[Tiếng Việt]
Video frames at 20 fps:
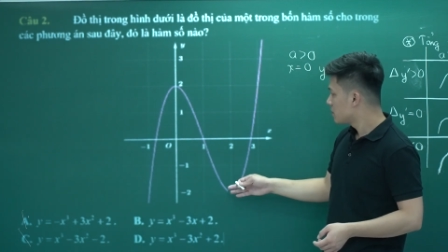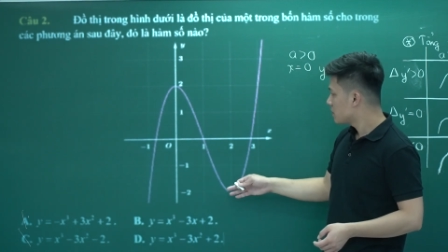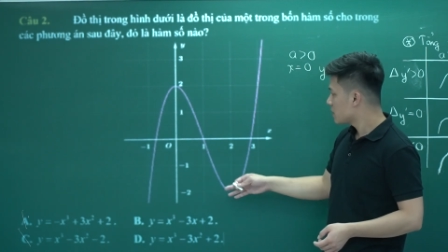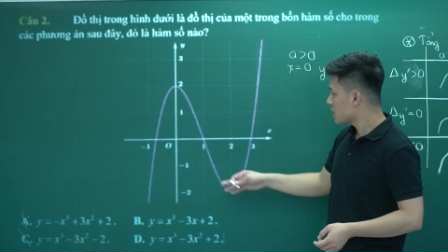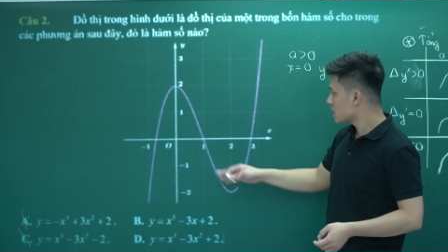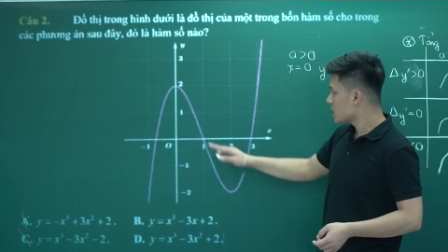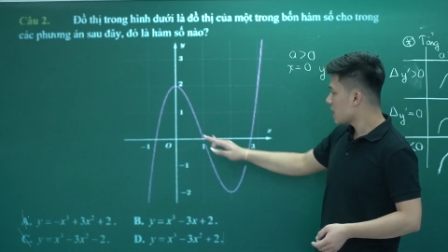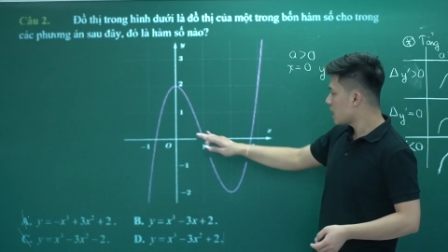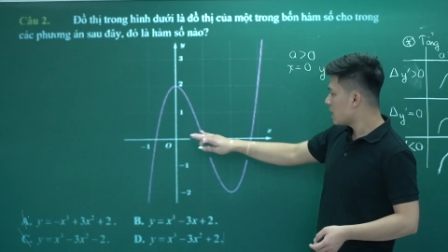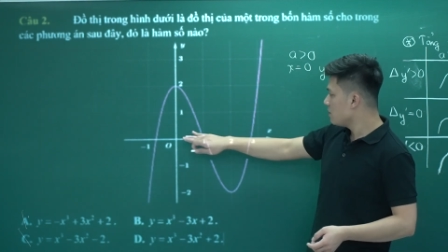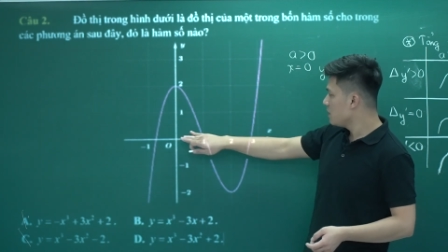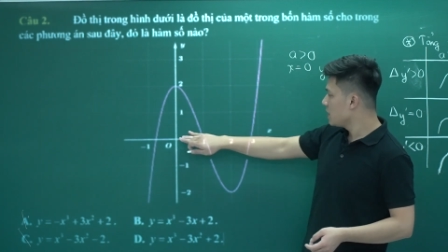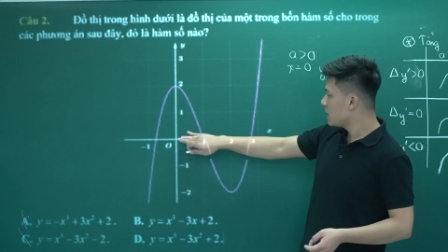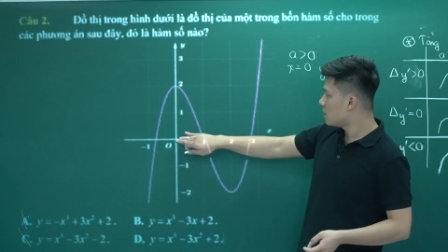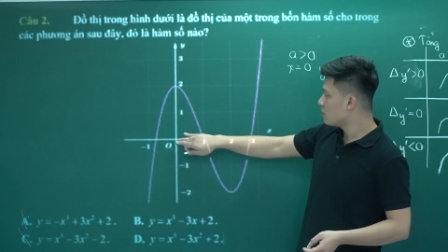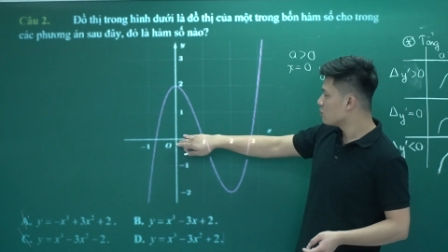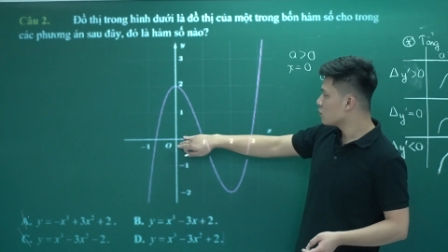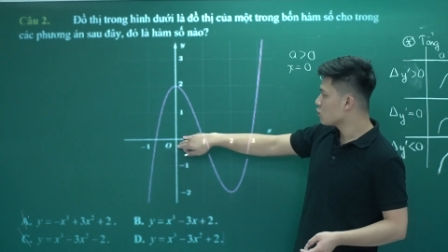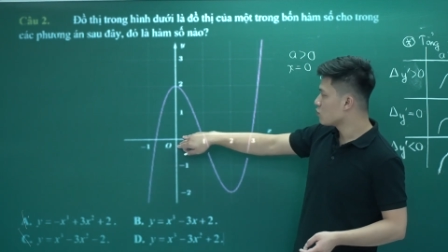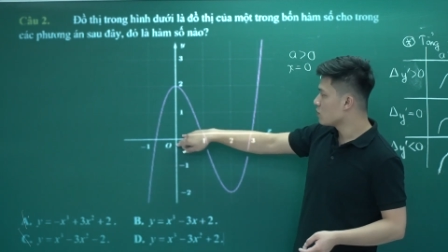chắc chắn là mình
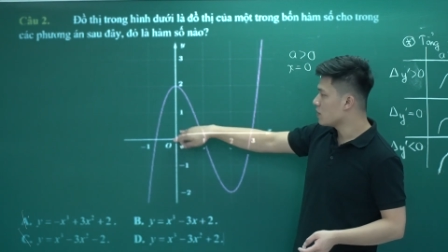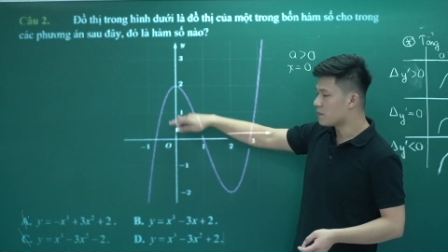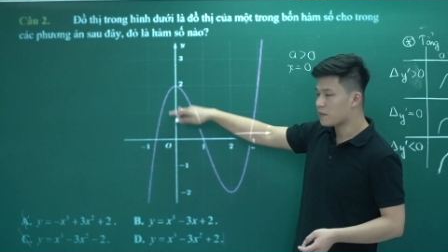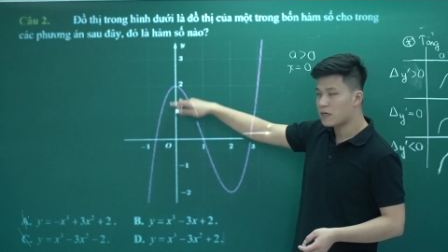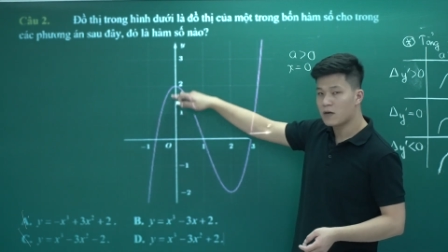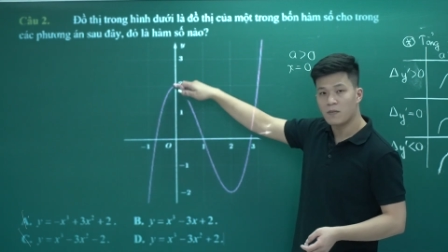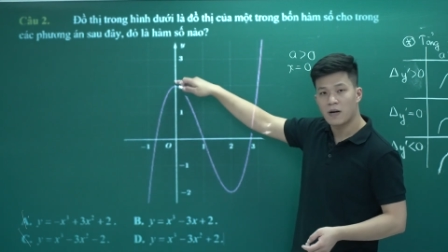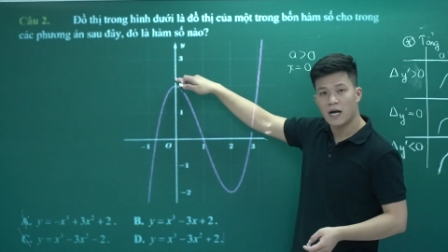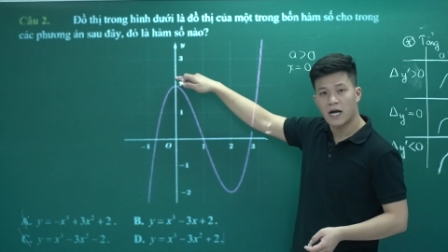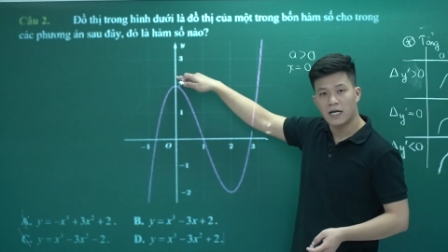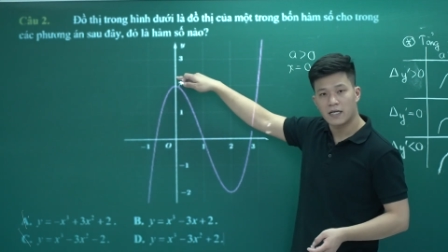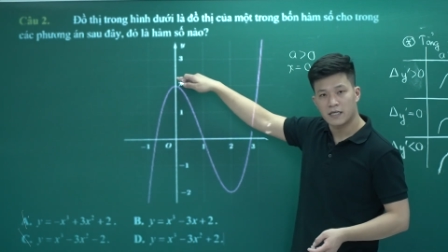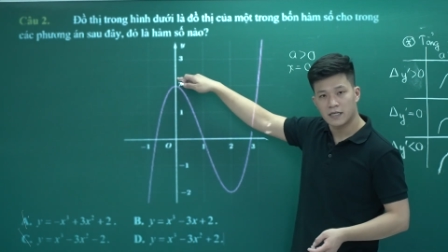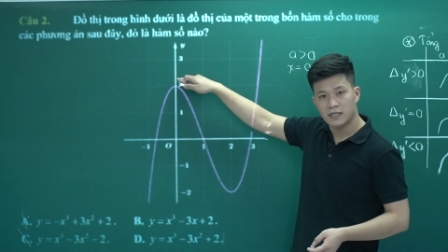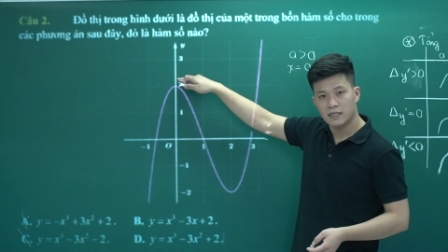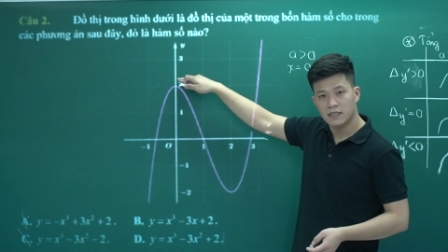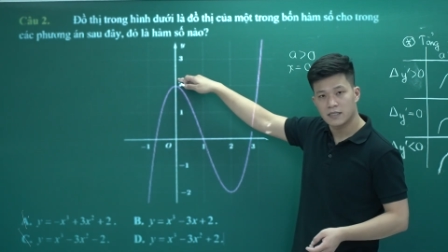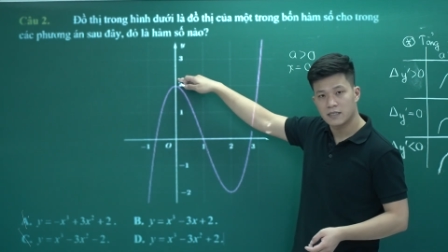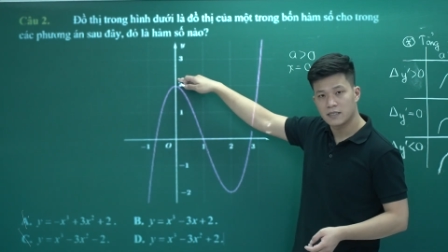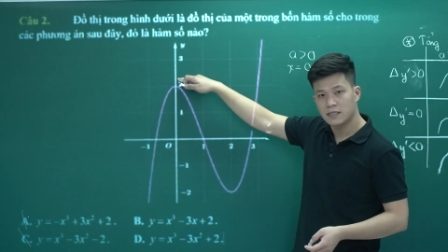không dùng điểm 02
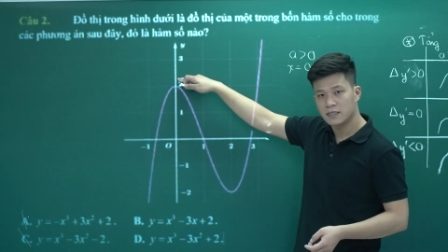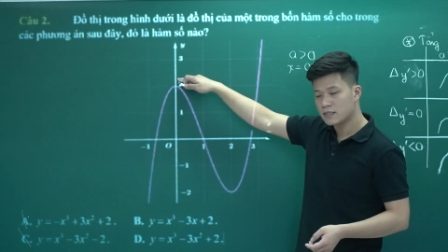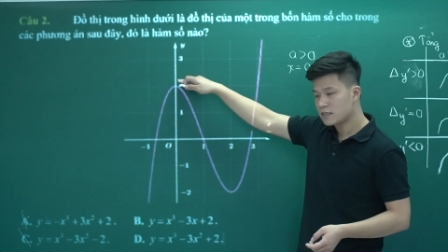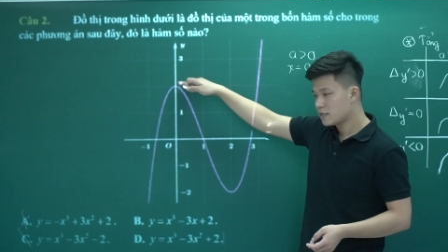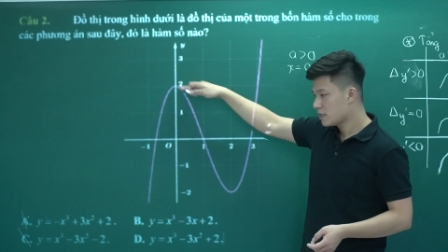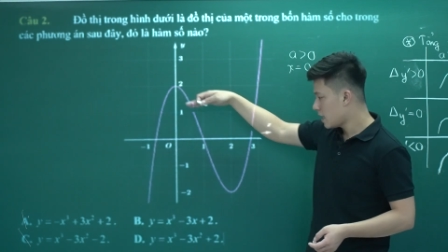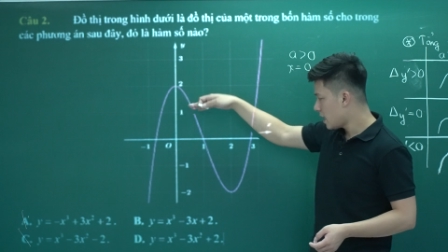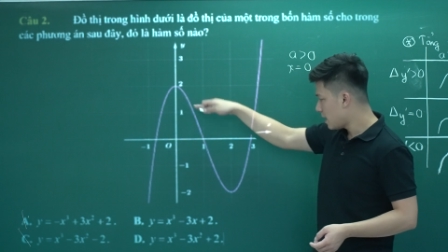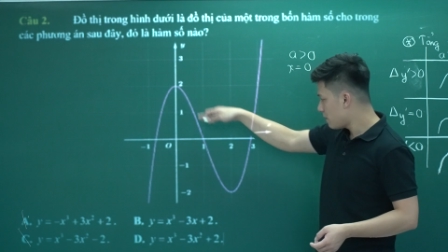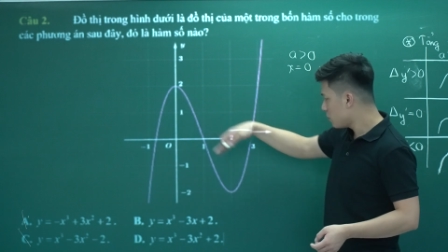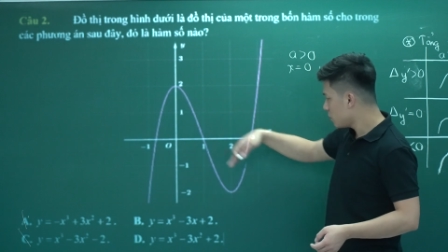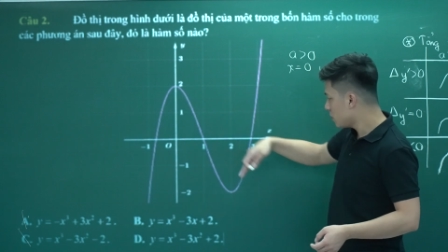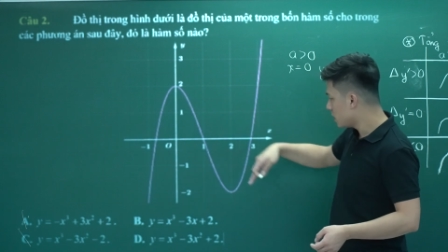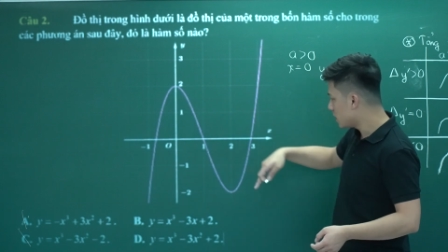nữa em có